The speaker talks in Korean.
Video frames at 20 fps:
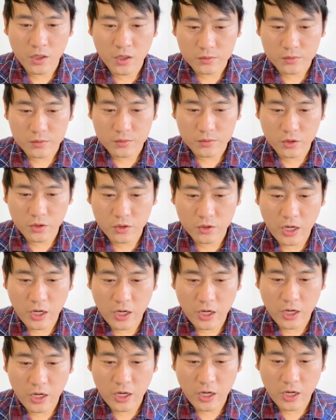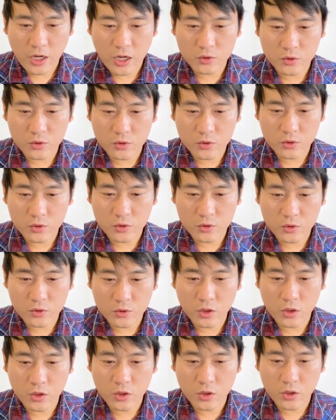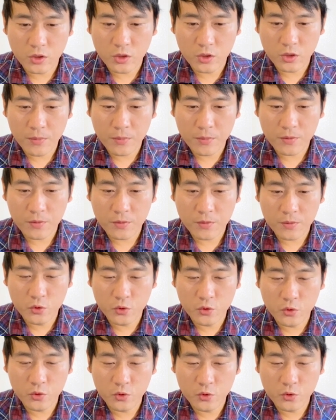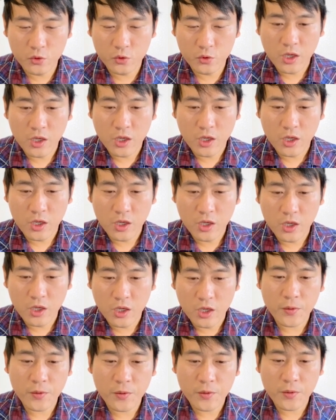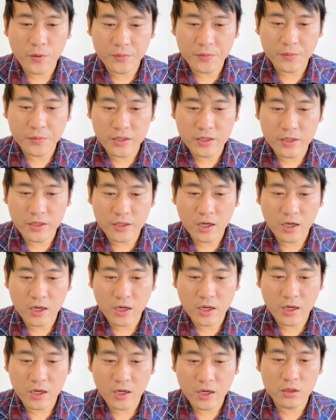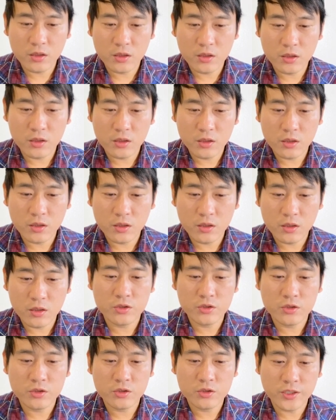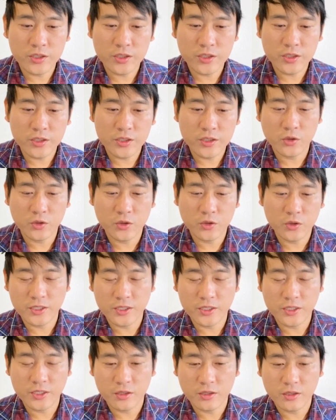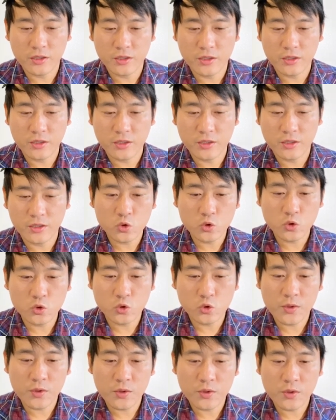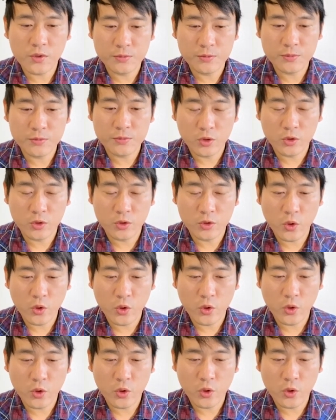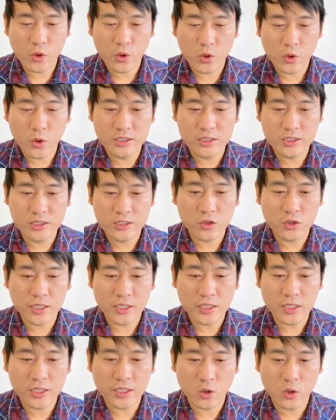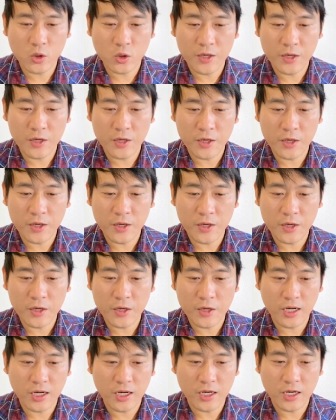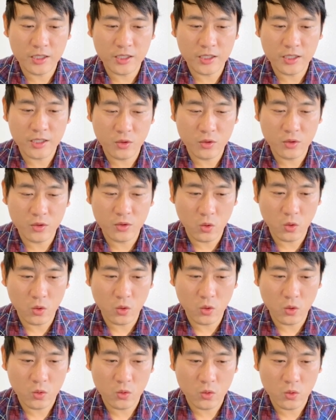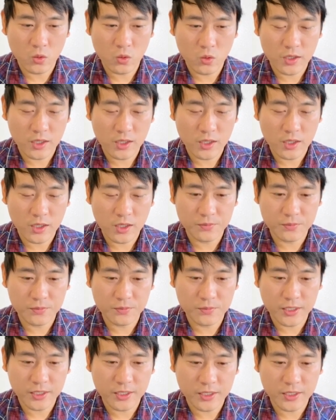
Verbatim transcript: 그리고 아래 질문은 Were you a member of union? 노동조합이 가입되어 있느냐, or non-union trade association? 노동조합은 아니지만 뭐 회사 단체, 직원 단체라고 가입되어 있느냐? 아니니까 no 하겠습니다.